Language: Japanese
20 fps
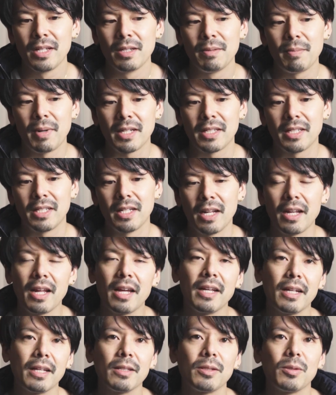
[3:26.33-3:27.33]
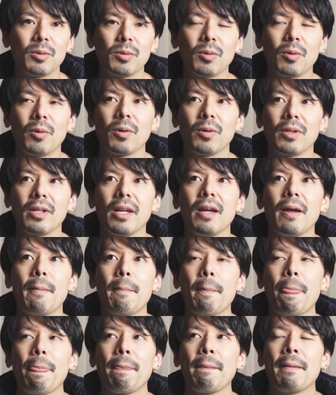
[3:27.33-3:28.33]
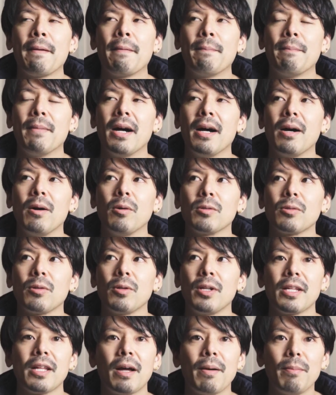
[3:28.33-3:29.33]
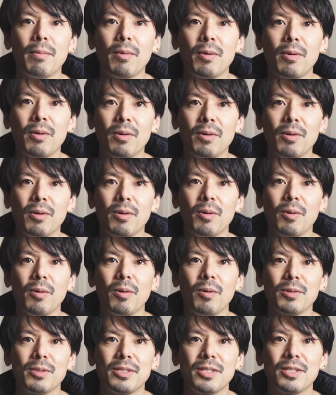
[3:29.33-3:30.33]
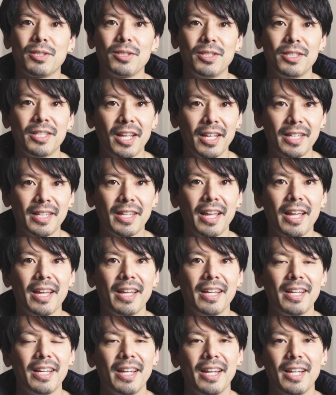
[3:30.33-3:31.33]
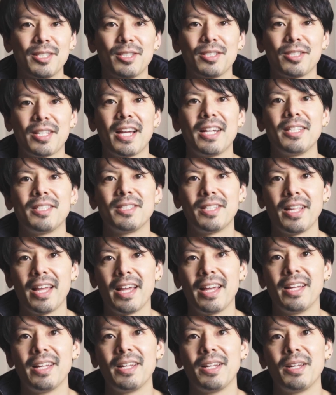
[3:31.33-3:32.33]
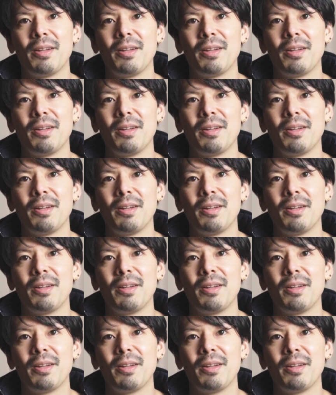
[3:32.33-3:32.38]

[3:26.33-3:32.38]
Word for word: まあ着れないなっていうところで、まあ本当値段も落ち着いていて エス サイズで